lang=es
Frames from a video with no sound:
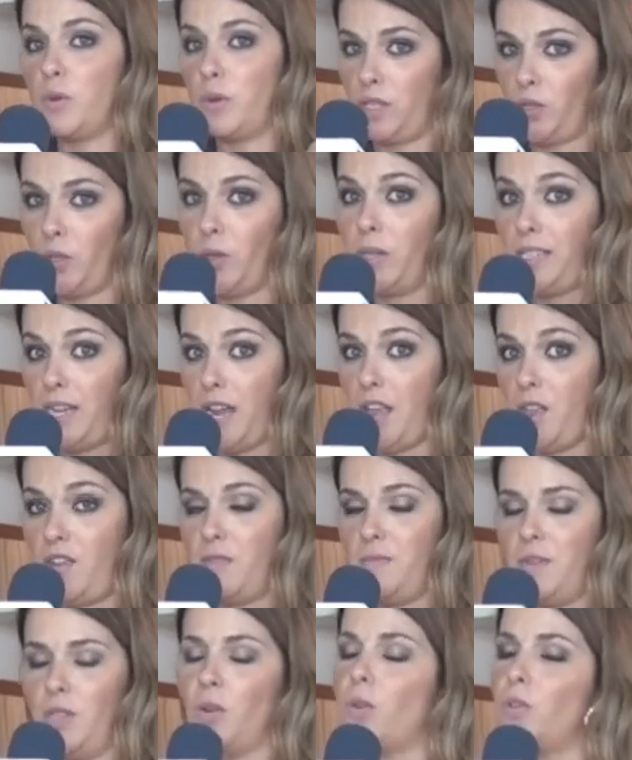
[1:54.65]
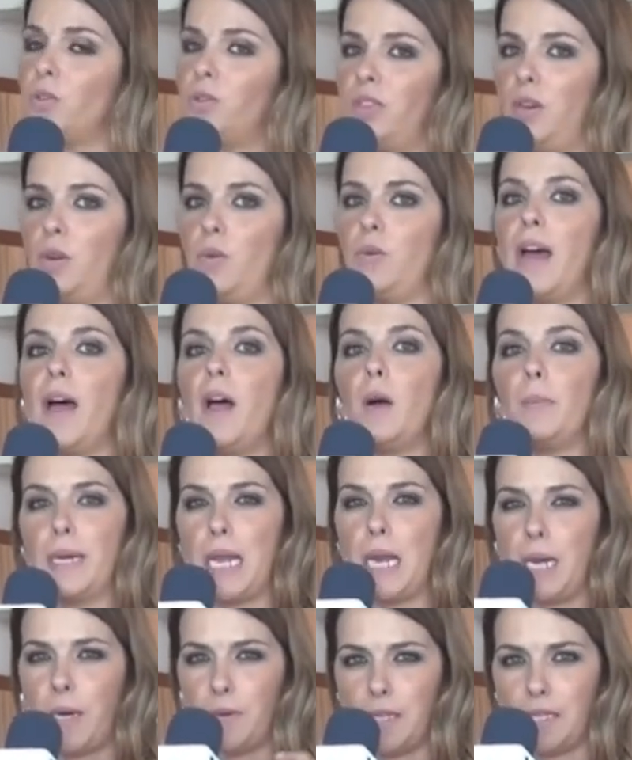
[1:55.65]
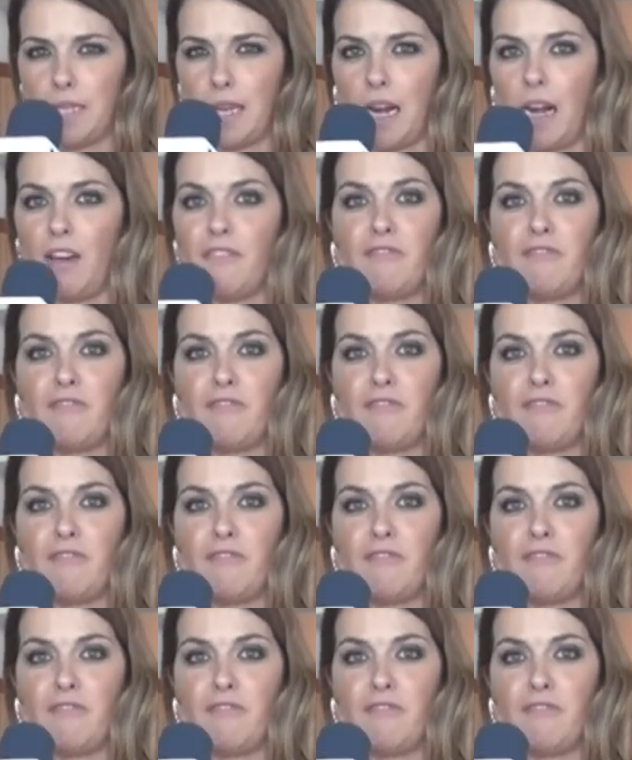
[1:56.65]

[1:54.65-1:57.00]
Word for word: sobre todo este año que me tocó ser jurado para revisar